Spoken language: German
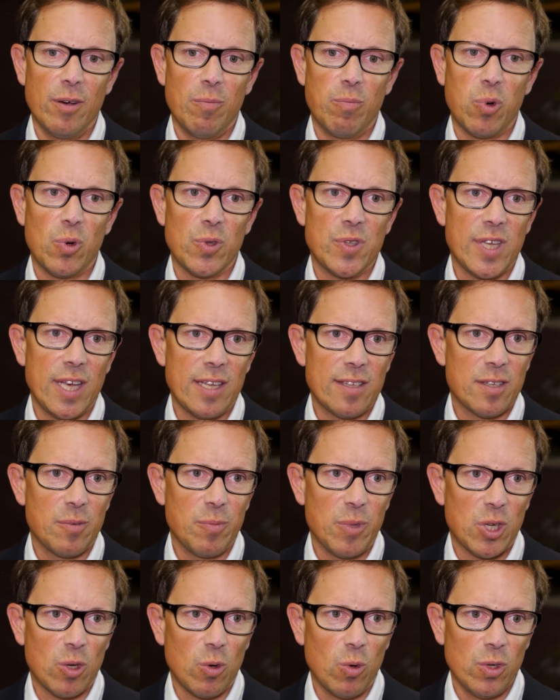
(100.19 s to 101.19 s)
Prozesse
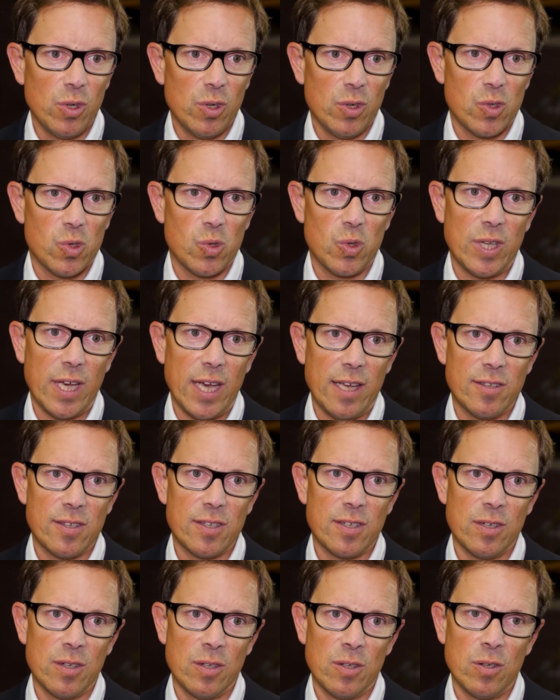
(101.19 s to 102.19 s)
mit Kunden zu
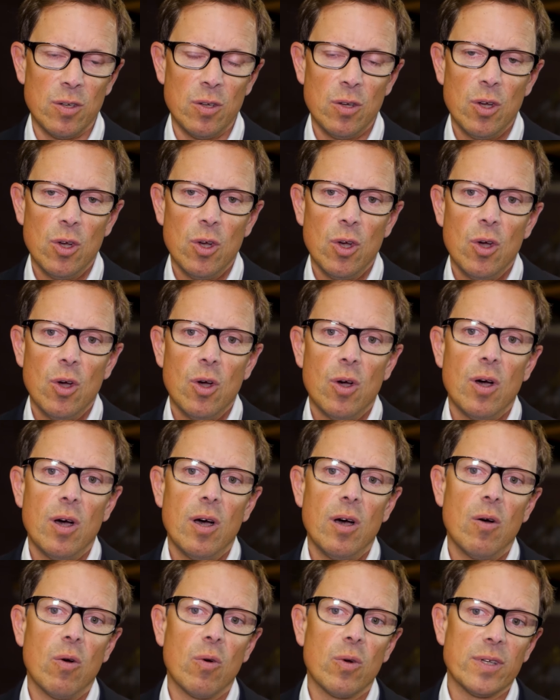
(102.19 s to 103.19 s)
testen
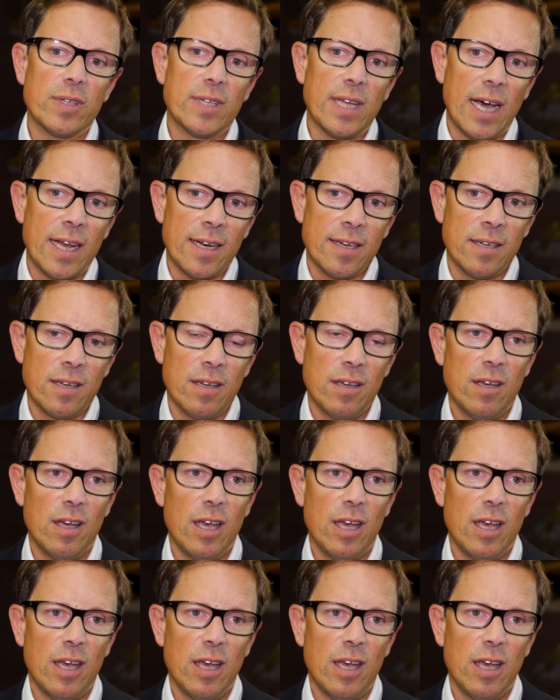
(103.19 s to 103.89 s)
und dann